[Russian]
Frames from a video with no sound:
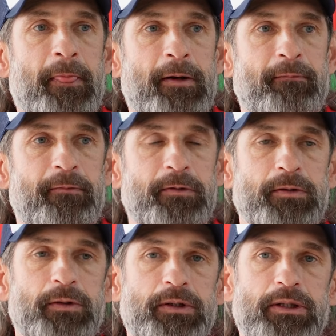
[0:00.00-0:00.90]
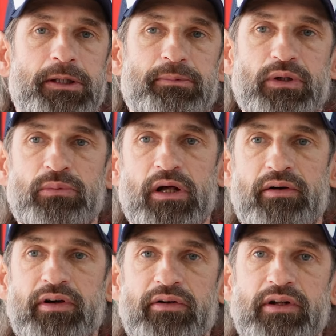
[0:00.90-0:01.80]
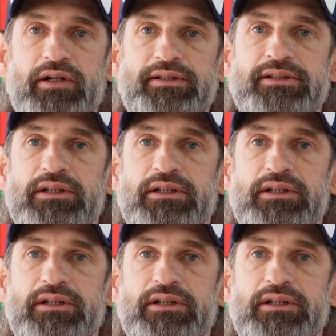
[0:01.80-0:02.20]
Вот. потом игра выровнялась,